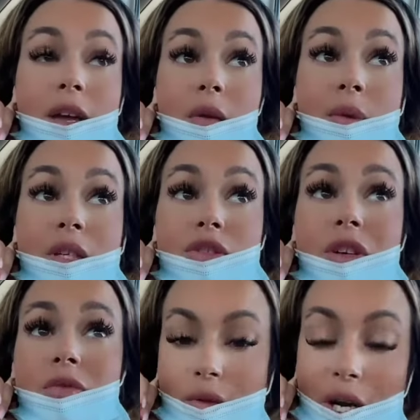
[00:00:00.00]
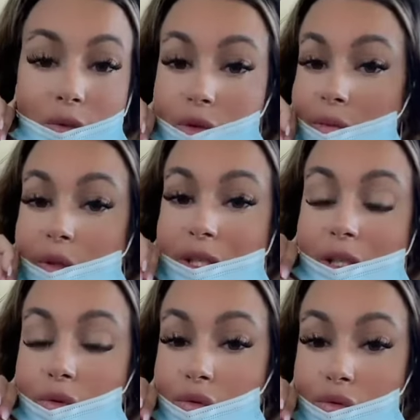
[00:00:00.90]
Il y avait plein de choses. Mais, donc je vais me
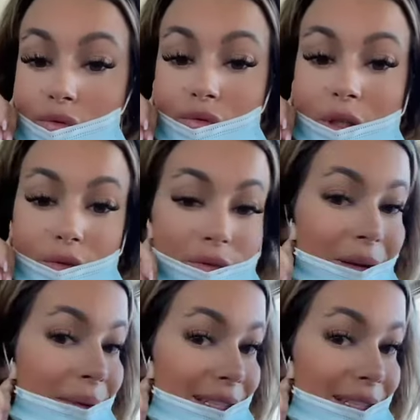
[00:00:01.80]
renseigner de tout. Et en tout cas,